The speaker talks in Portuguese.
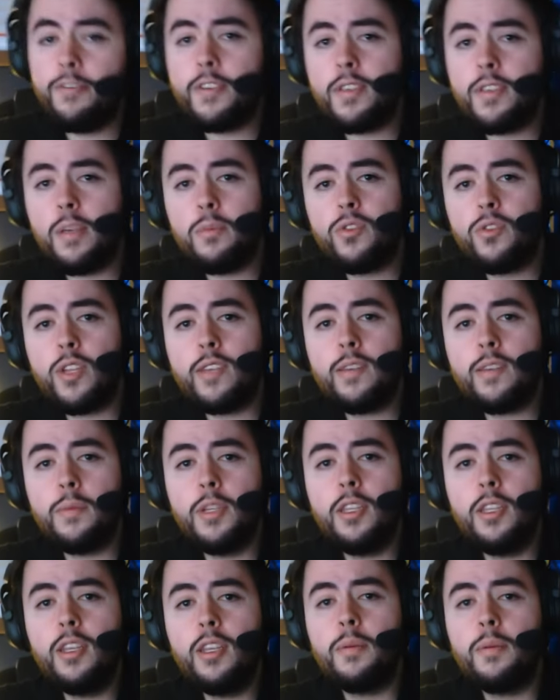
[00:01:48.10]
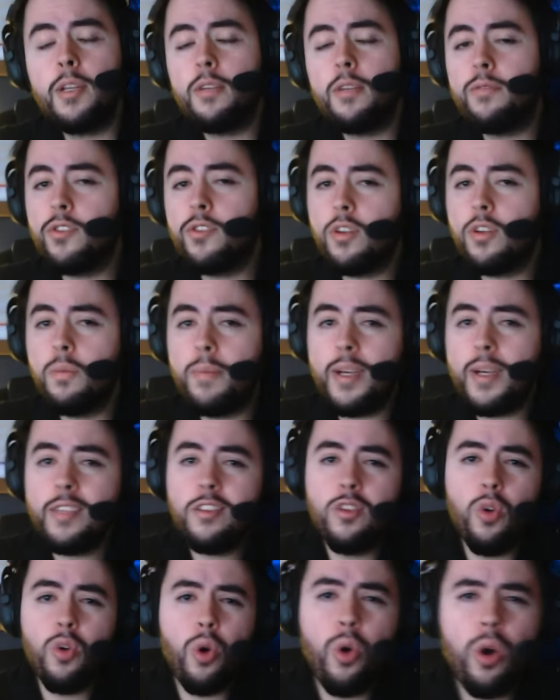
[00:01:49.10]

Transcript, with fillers: E fizemos dessa maneira para que você não passe